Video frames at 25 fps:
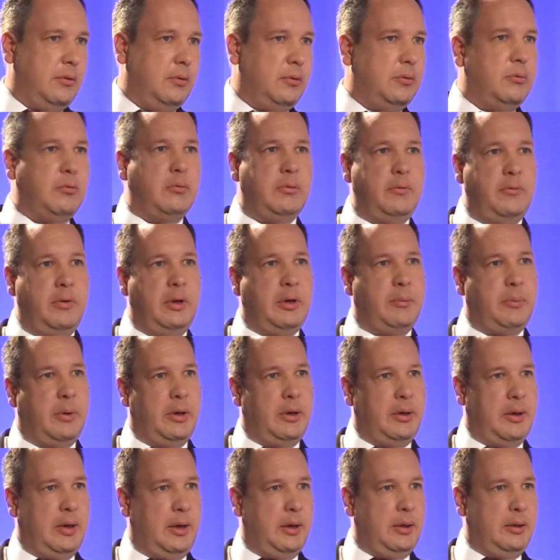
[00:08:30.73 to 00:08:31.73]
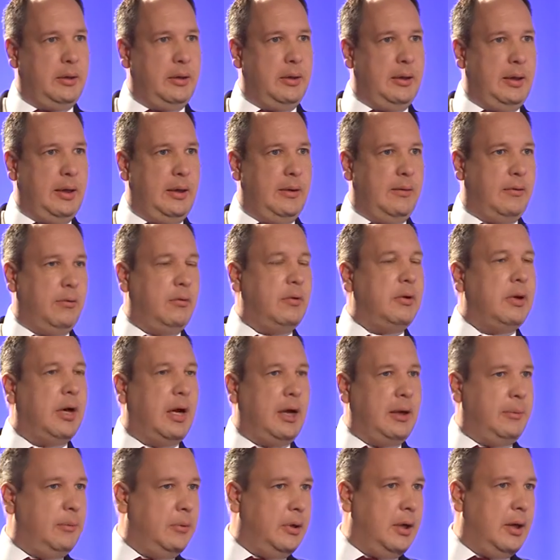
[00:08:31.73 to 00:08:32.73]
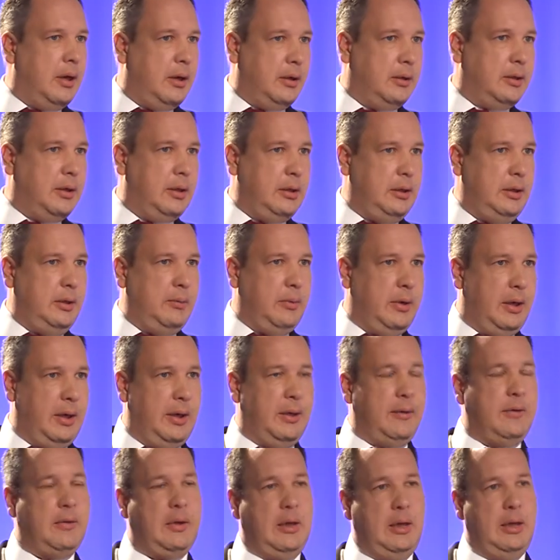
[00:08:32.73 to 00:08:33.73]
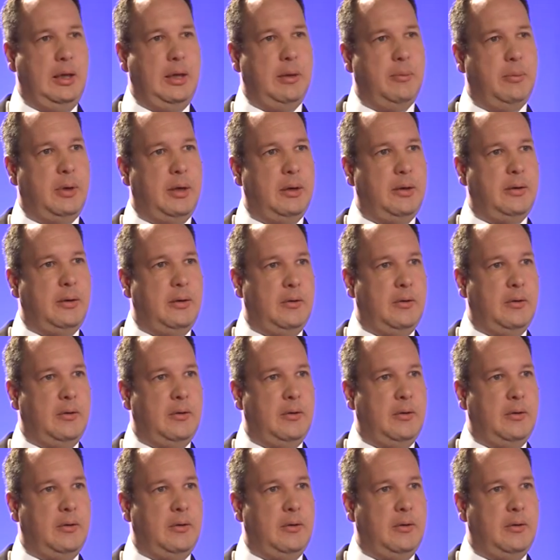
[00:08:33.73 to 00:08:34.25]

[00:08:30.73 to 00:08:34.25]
Und Unwägbarkeiten gehen zu deinem Nachteil, lieber Ex-Ehemann.